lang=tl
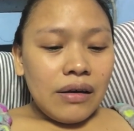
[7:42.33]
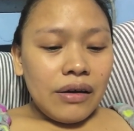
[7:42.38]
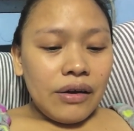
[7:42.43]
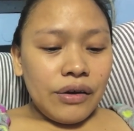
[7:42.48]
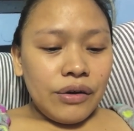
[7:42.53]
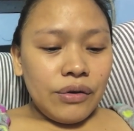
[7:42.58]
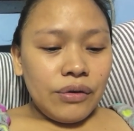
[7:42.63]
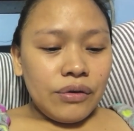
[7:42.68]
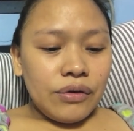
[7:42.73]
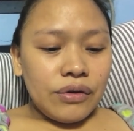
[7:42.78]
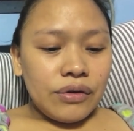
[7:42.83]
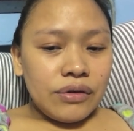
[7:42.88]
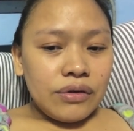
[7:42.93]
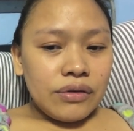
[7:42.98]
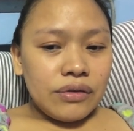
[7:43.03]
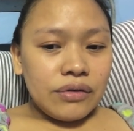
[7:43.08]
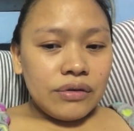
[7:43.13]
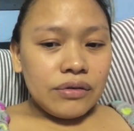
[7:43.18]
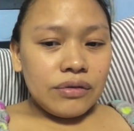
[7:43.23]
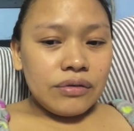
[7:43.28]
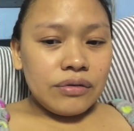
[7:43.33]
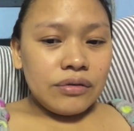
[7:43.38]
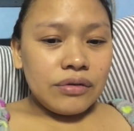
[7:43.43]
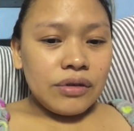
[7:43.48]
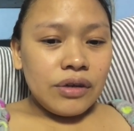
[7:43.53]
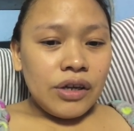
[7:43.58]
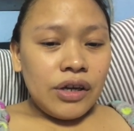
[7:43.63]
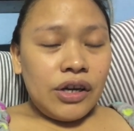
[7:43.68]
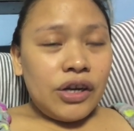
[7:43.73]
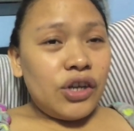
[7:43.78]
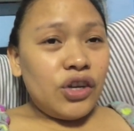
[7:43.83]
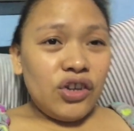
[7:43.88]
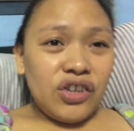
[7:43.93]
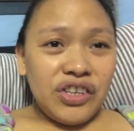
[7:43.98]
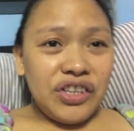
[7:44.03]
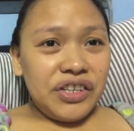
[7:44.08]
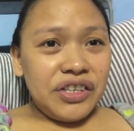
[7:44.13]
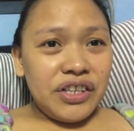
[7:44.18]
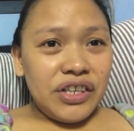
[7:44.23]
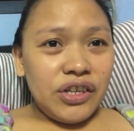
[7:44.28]
Ayun.
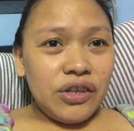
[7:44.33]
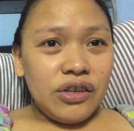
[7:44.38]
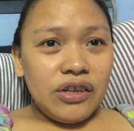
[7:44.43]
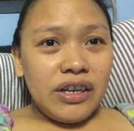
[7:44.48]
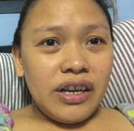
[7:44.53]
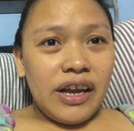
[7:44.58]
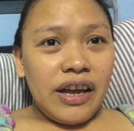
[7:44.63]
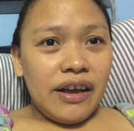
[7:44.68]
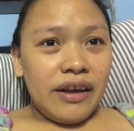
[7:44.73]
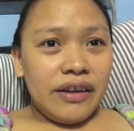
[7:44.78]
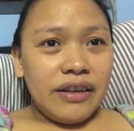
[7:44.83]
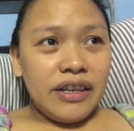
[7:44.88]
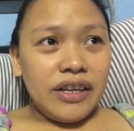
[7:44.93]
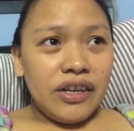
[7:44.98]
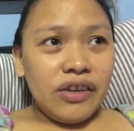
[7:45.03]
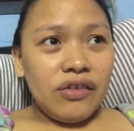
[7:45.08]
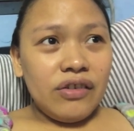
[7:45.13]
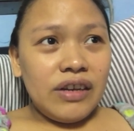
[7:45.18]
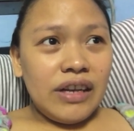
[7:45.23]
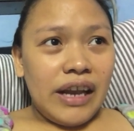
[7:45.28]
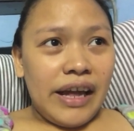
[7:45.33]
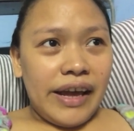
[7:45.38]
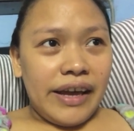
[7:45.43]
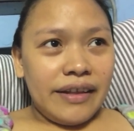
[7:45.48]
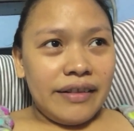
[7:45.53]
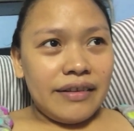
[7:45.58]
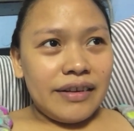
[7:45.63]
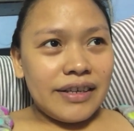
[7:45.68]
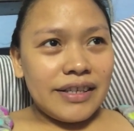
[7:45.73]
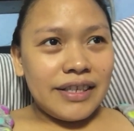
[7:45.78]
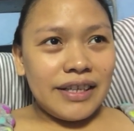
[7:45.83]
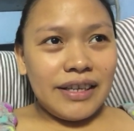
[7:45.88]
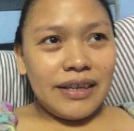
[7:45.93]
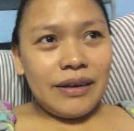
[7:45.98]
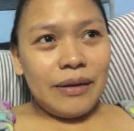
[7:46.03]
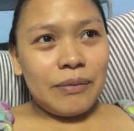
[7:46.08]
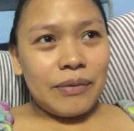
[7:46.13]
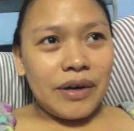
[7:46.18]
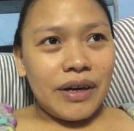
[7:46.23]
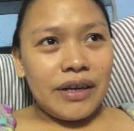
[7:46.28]
Yun, hindi yun, he, hindi yun light.
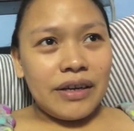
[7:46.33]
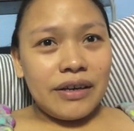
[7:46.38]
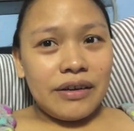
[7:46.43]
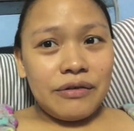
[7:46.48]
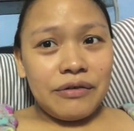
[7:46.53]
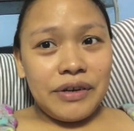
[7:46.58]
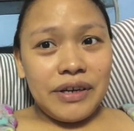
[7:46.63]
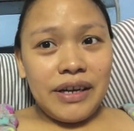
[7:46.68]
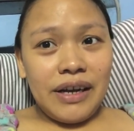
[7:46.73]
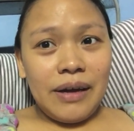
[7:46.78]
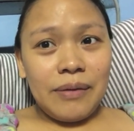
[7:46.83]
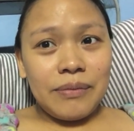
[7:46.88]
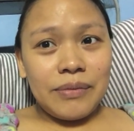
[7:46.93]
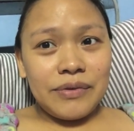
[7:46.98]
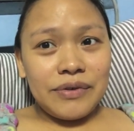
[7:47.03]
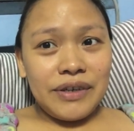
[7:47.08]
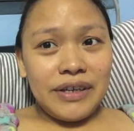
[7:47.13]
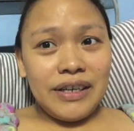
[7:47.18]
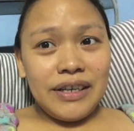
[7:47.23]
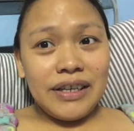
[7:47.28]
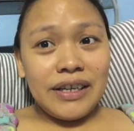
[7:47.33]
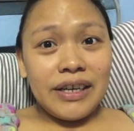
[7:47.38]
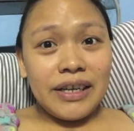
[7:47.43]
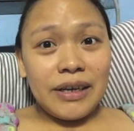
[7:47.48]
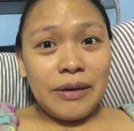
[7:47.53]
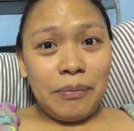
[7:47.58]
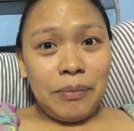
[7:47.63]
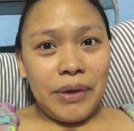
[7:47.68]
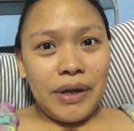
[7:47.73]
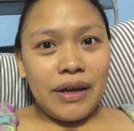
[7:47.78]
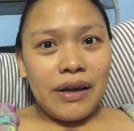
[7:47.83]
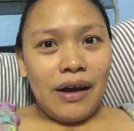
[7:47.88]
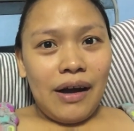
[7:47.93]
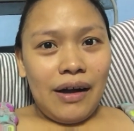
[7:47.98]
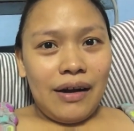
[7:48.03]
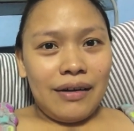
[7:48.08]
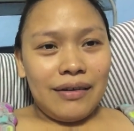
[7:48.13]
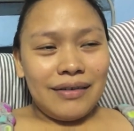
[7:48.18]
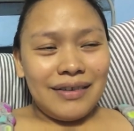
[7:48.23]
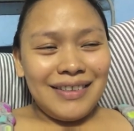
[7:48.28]
Kasi I'm gonna, re I'm really gonna pig
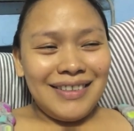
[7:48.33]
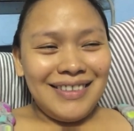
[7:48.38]
out.